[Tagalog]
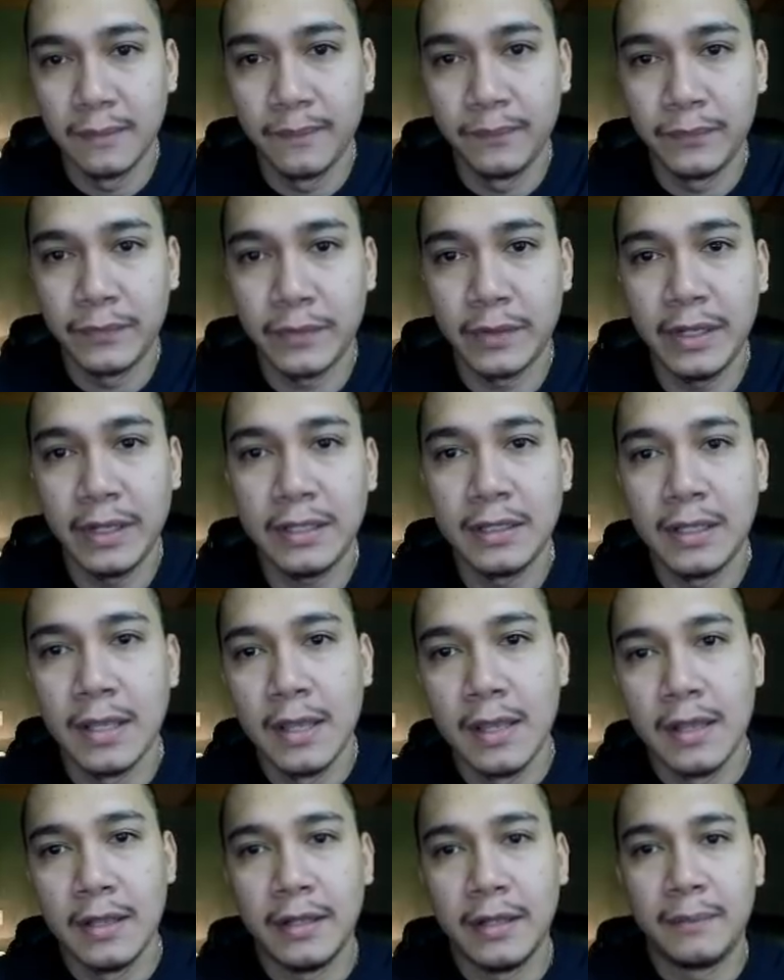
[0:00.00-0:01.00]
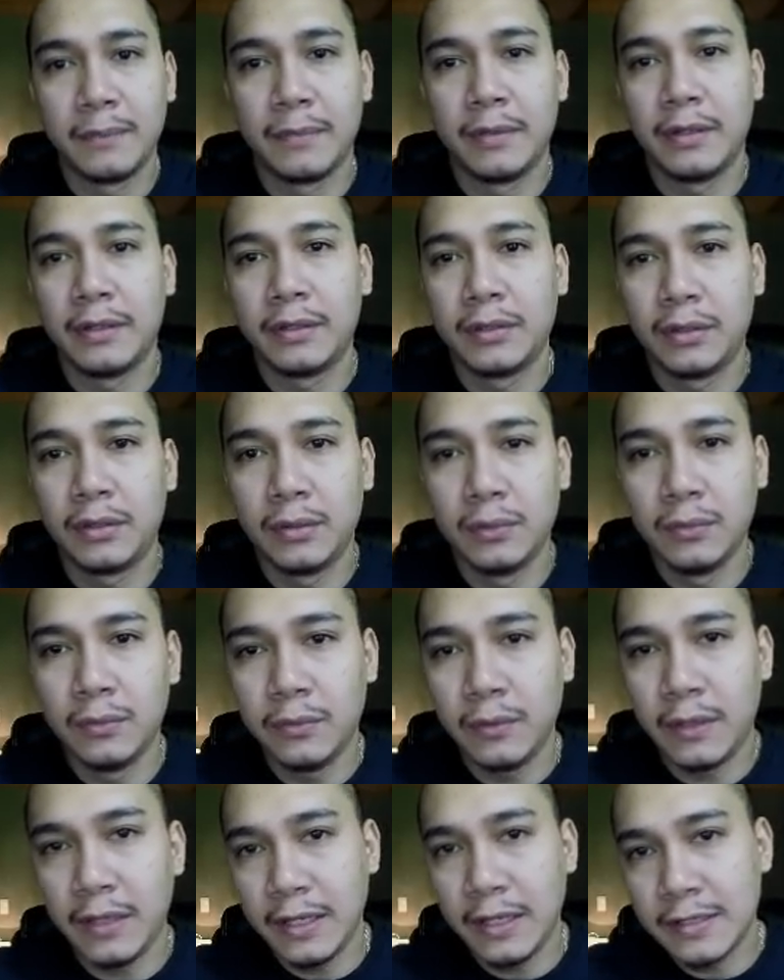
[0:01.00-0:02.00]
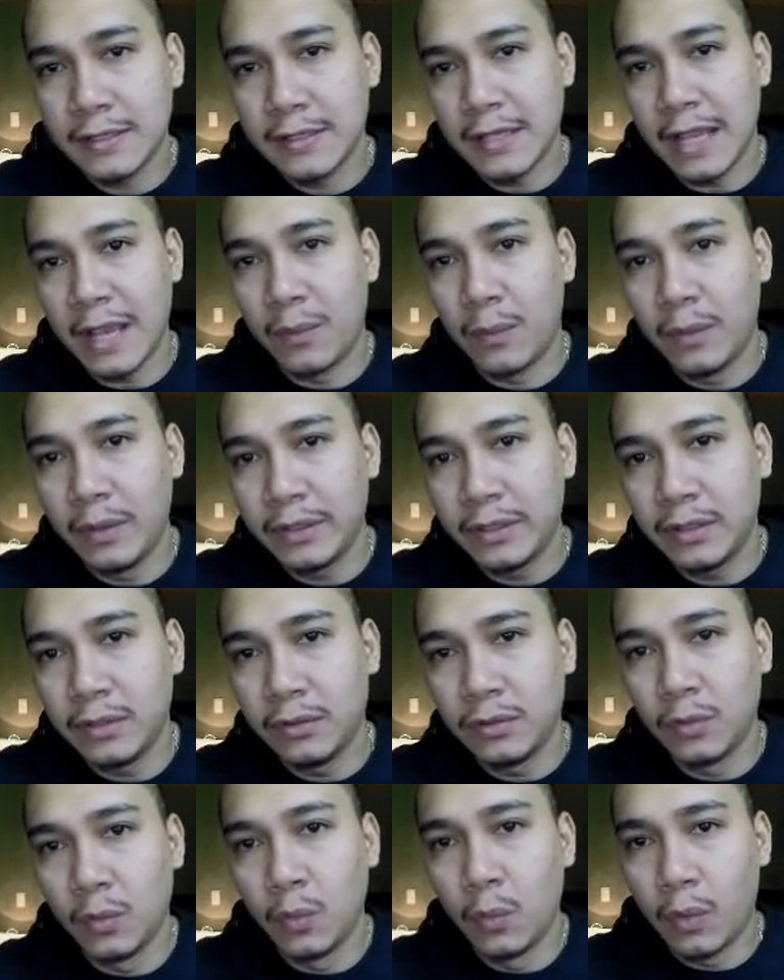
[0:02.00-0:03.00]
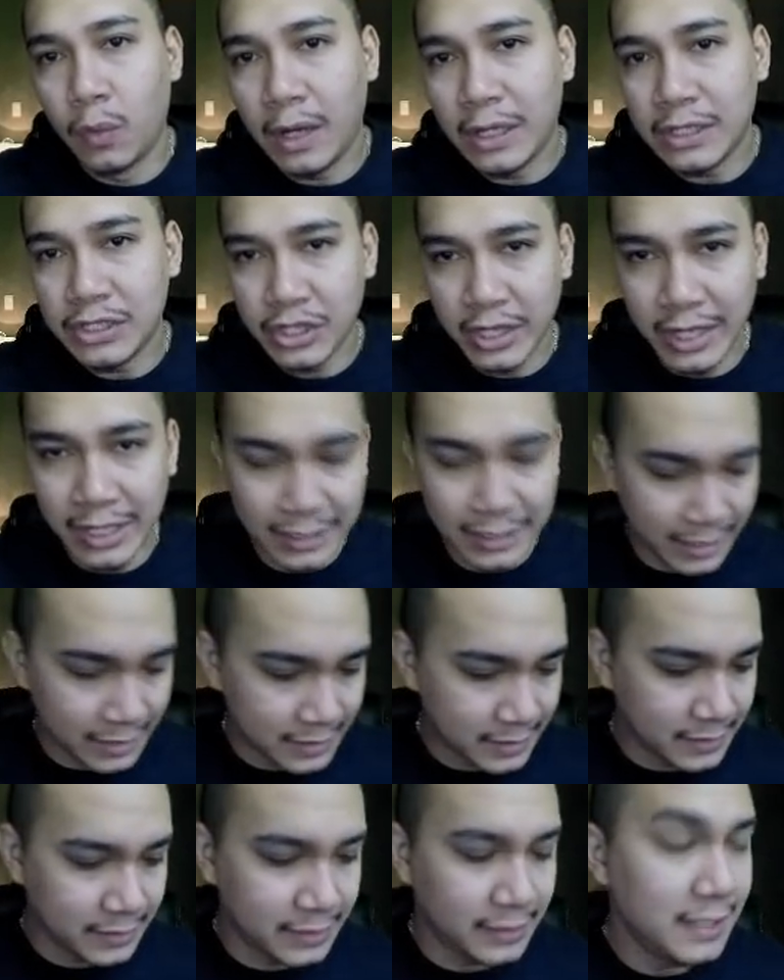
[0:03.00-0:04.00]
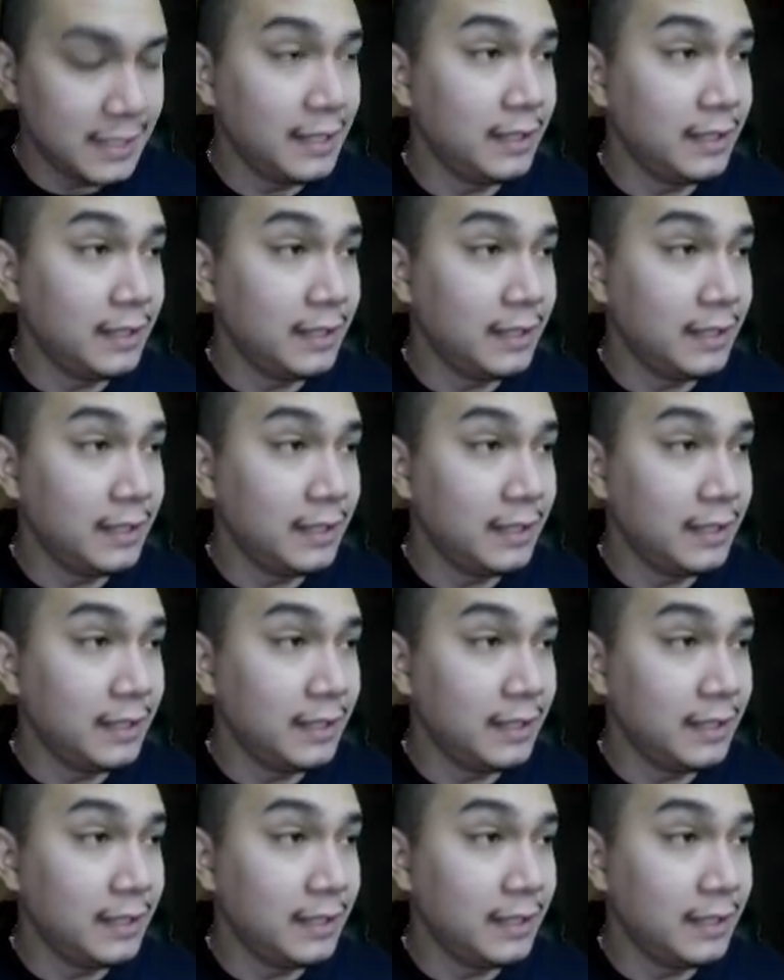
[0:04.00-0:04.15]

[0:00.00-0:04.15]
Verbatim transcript: right number two is i want you to watch lsc